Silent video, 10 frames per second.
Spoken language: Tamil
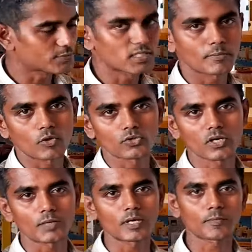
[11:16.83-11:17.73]
டிஸ்பிளே நம்மளை கொடுத்துருக்கோம்
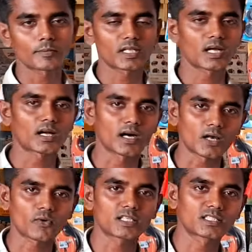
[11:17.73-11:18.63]
அது மட்டும் இல்லாமல் பார்த்தீங்கன்னா கார்
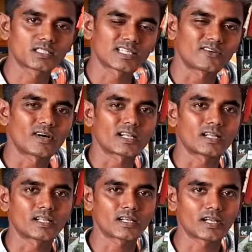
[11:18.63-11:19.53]
வாஷ் சன் வாட்டர்
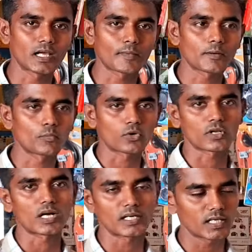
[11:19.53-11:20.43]
கேட்டுன்னு எல்லாமே நம்ம
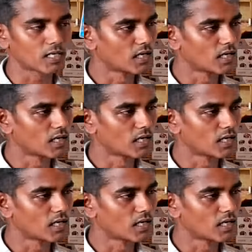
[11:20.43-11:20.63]
போட்டுருக்கோம் ஆல்ரெடி